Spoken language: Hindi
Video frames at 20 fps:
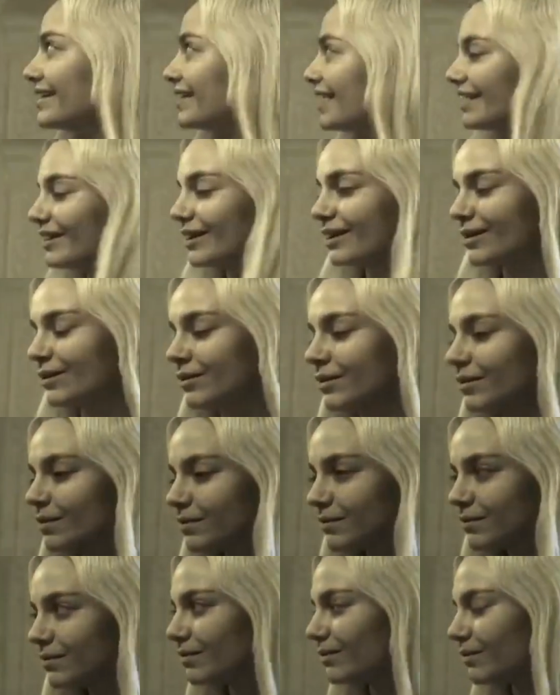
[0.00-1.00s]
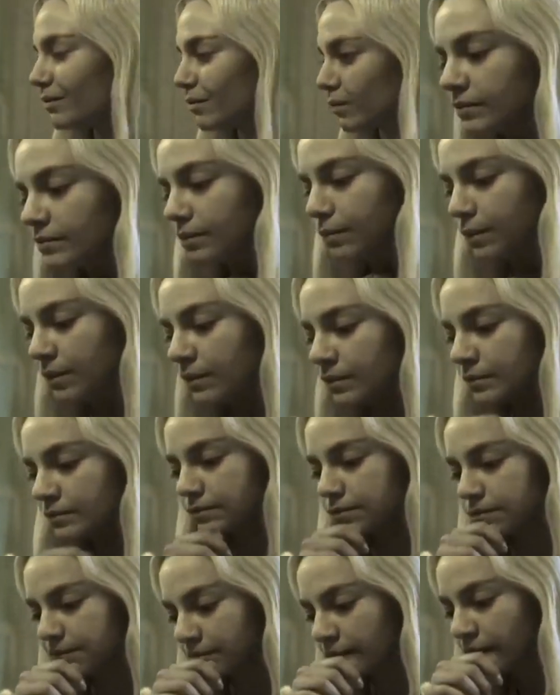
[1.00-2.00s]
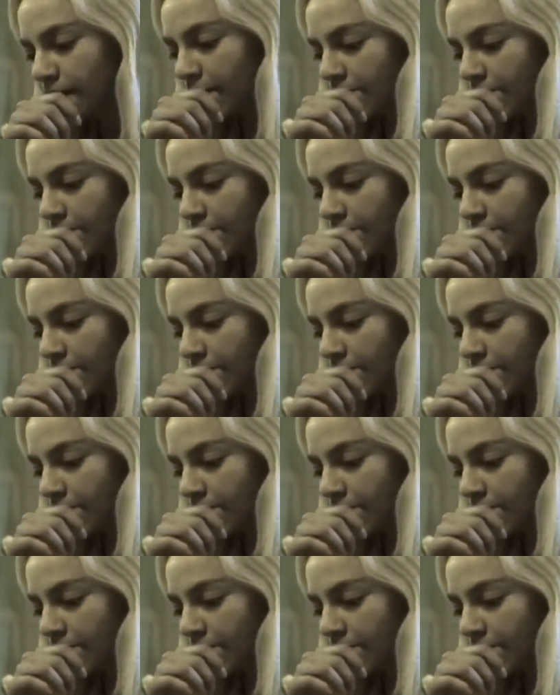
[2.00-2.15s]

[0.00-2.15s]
अब तभी ही काया की तबीयत खराब होने लगती है